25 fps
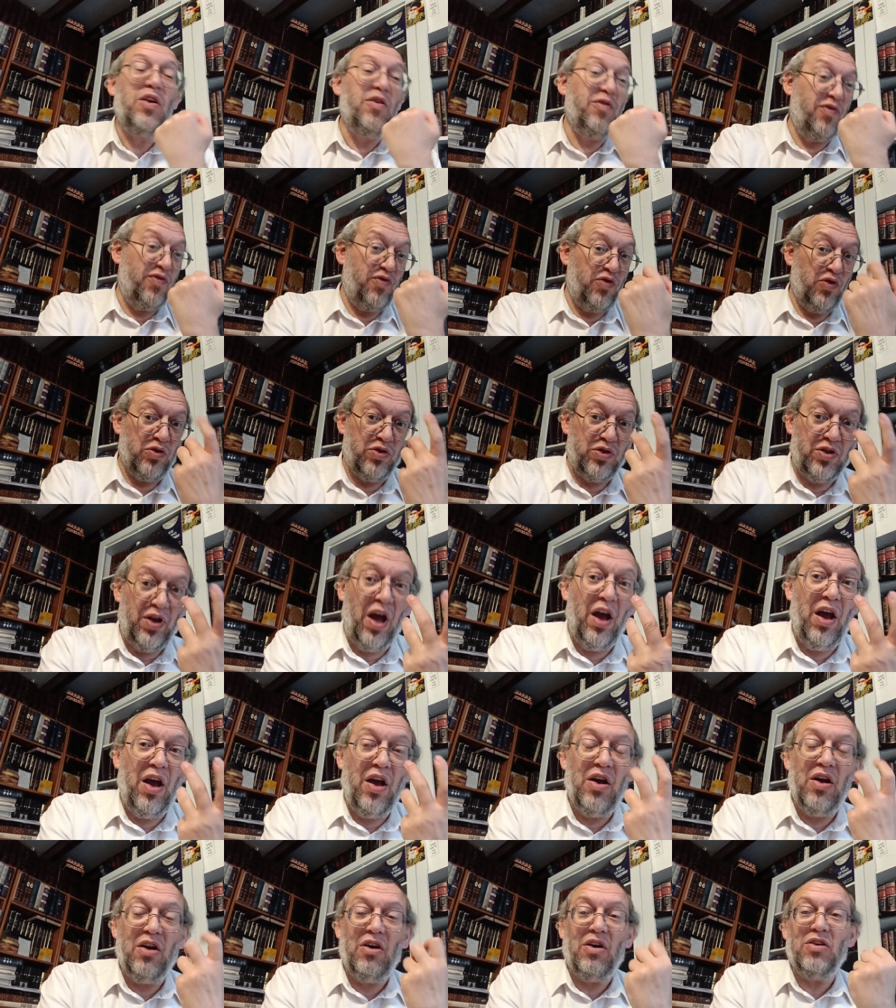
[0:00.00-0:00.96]

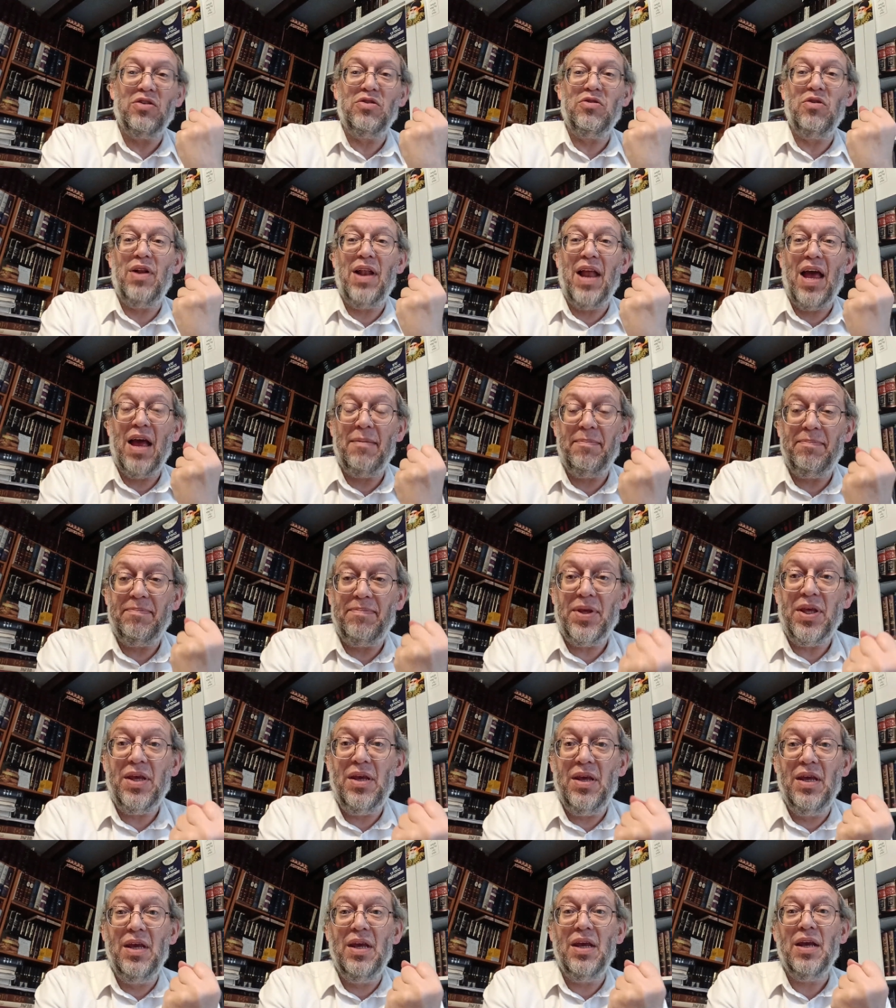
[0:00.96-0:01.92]
fauteur de
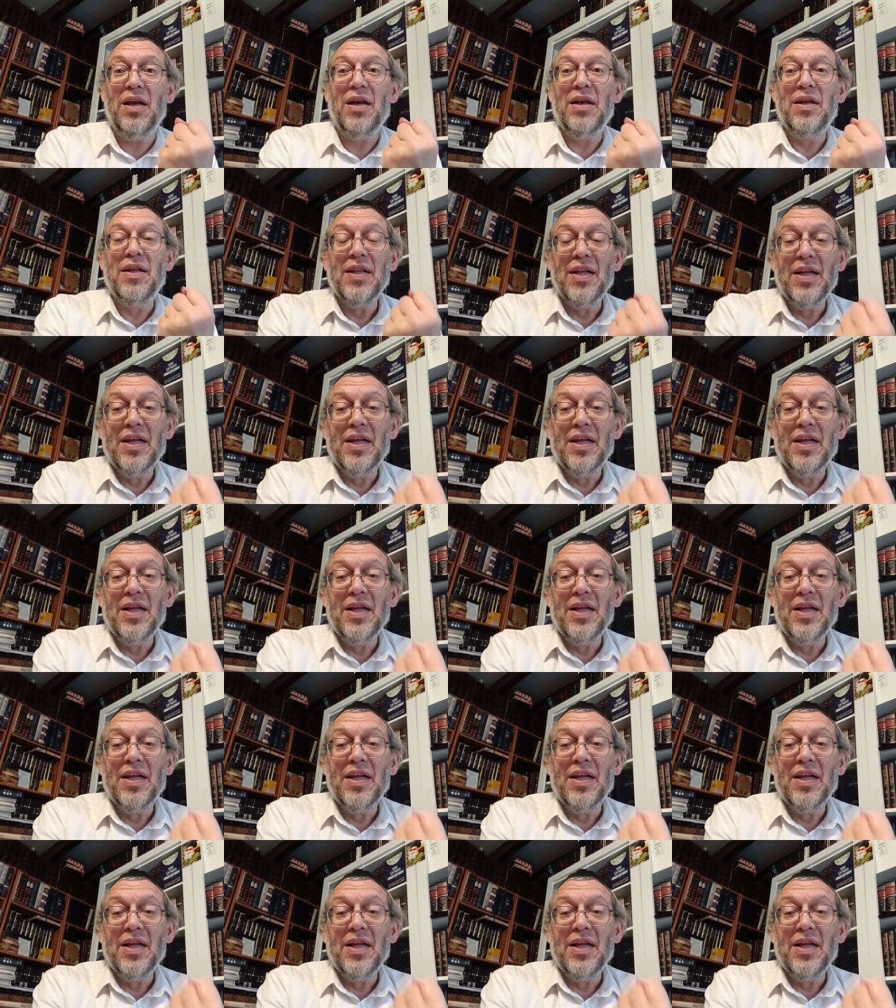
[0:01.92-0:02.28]
l'impie